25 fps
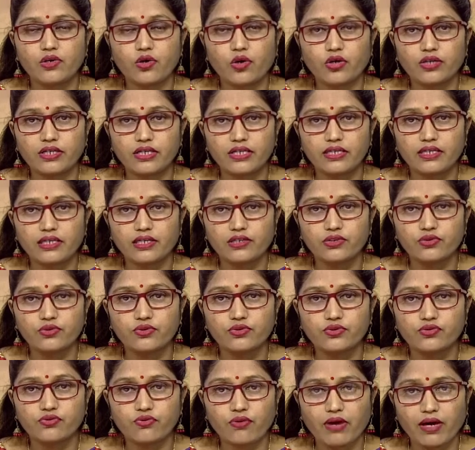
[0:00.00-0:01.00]
कॉटन के
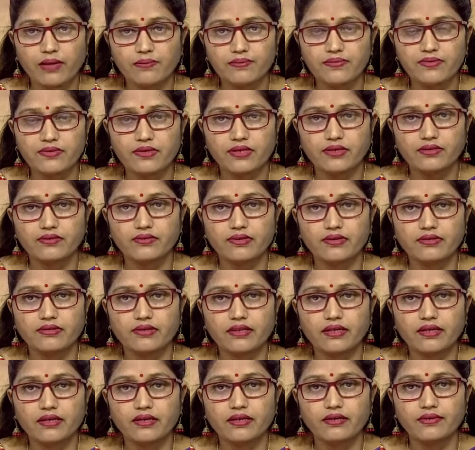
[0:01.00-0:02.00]
दो स्वैप्स रख
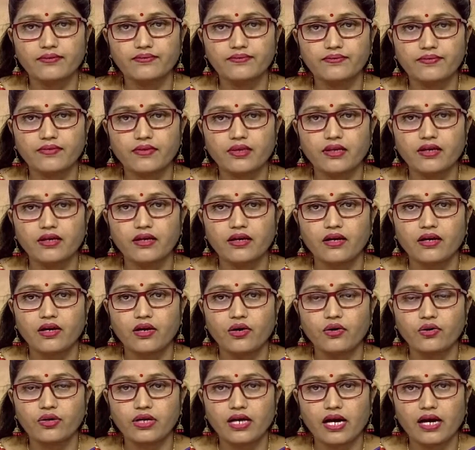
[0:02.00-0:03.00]
सकते हैं
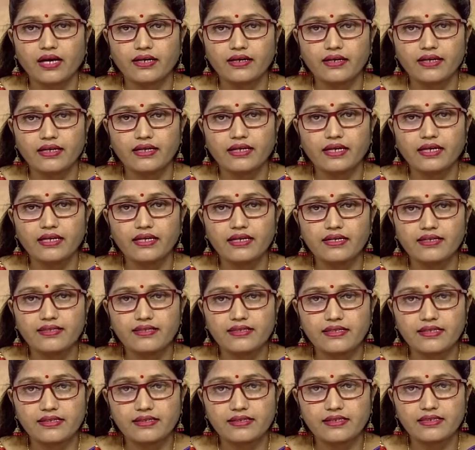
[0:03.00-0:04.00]
और काटने के लिए
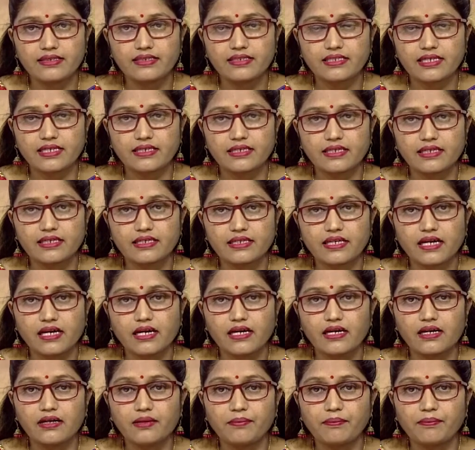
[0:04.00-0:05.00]
सीज़र चाहिए
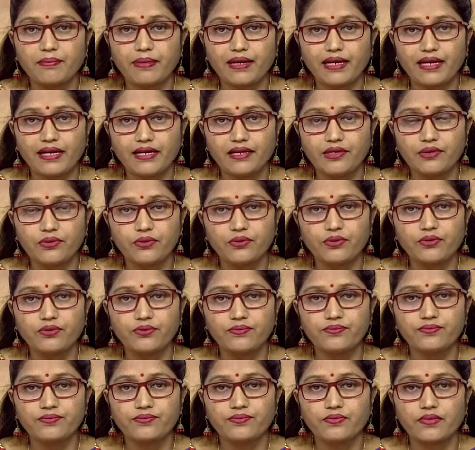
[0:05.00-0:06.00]
या ब्लेड हो
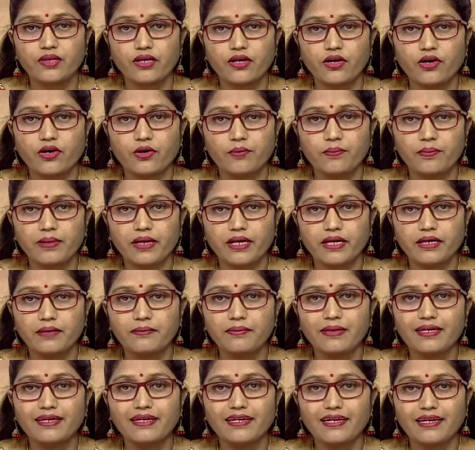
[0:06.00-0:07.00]
और ब्लेड
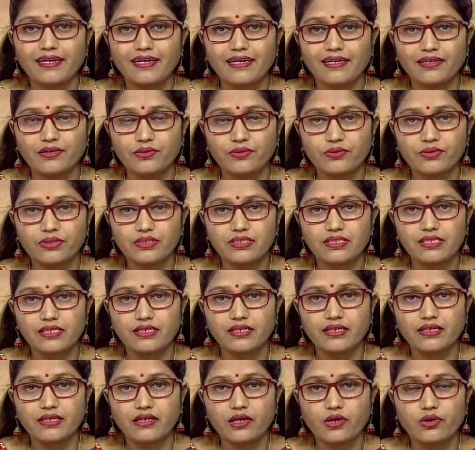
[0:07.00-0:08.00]
भी क्लीन होनी
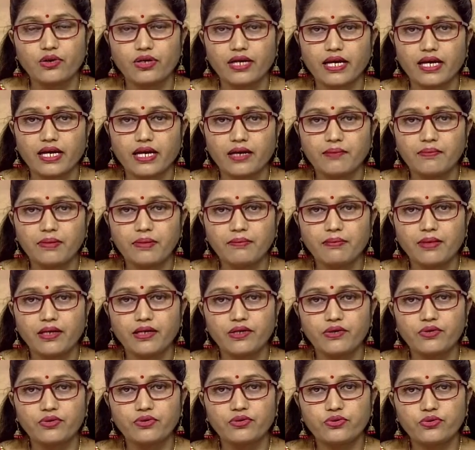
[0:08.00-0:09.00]
चाहिए और नया भी
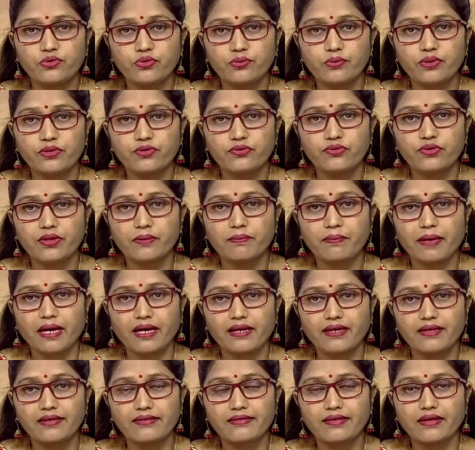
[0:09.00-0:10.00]
ब्लेड हो तो भी उसे
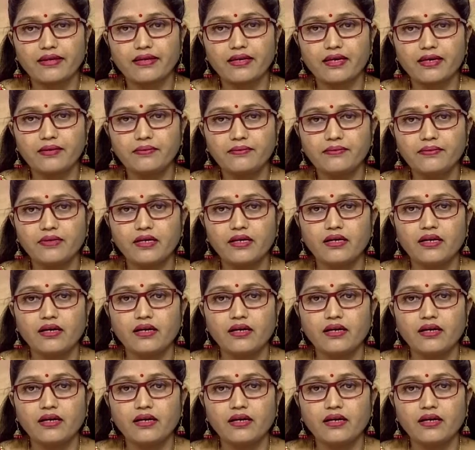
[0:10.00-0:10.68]
पहले से ही हम